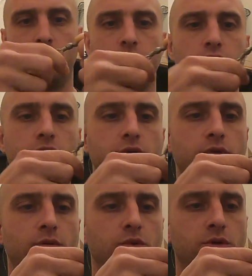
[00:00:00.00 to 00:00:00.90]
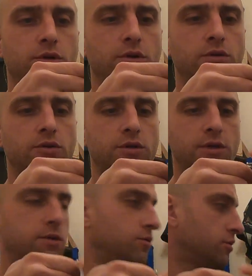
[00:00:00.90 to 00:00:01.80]
Bo tu coś się może nie
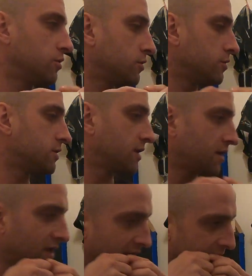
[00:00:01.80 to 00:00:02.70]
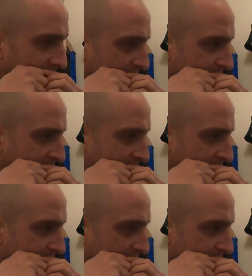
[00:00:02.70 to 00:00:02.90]
docisnęło do końca, ale